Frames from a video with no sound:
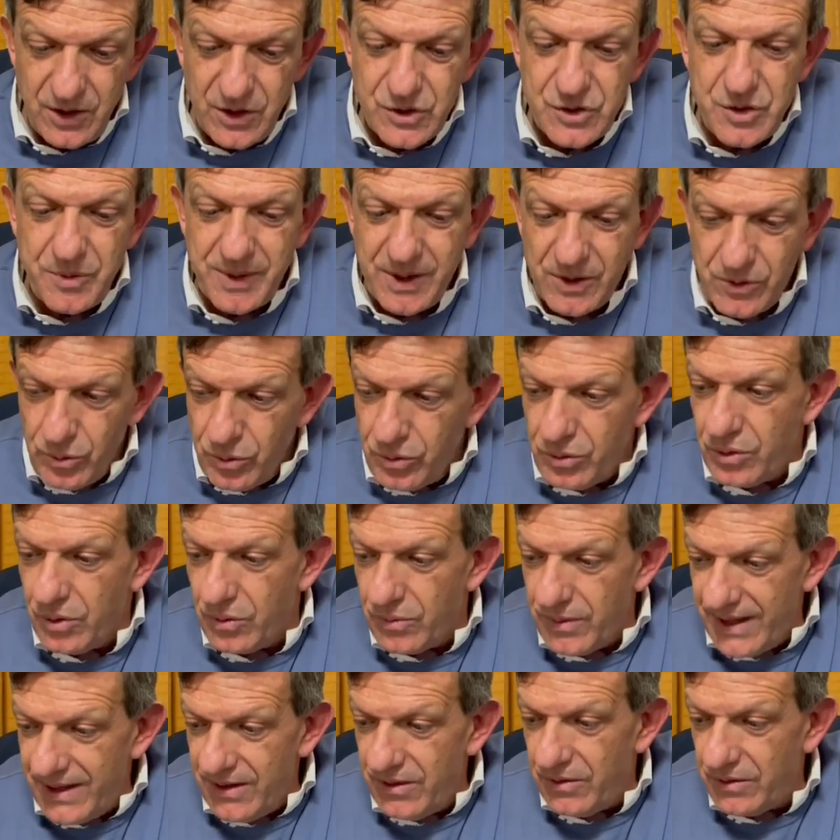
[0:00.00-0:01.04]

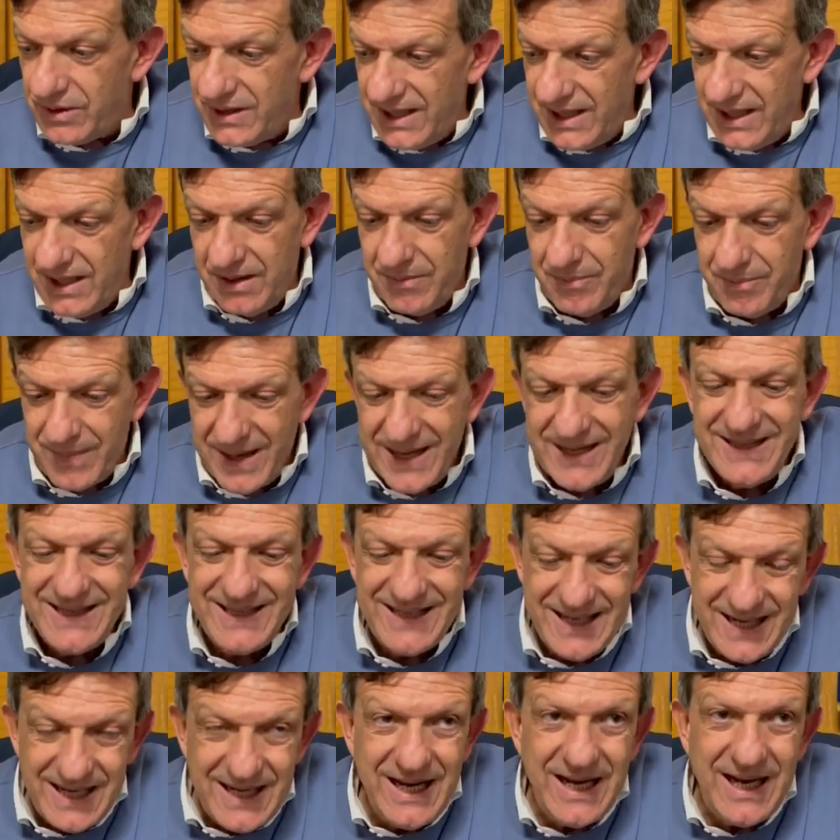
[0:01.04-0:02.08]
soprattutto quello di
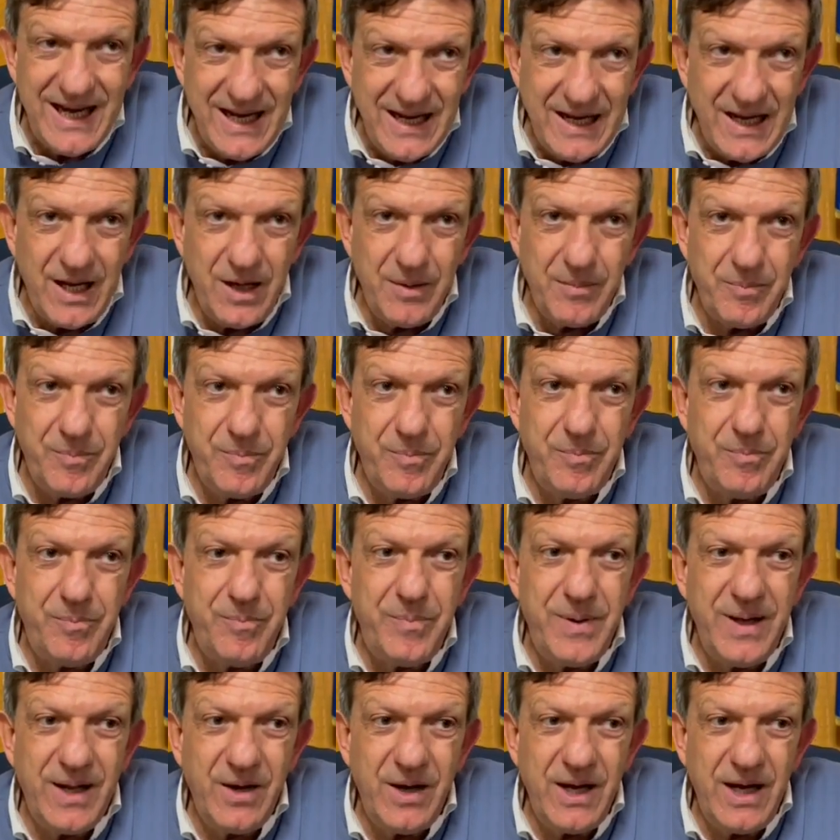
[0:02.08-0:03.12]
mantenere
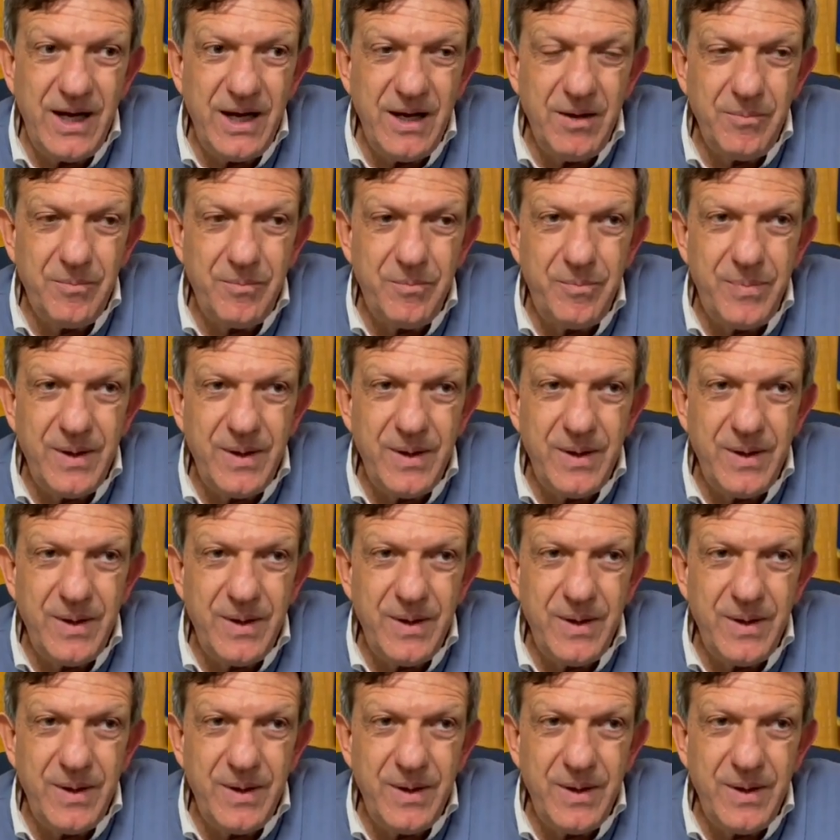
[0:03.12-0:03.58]
per,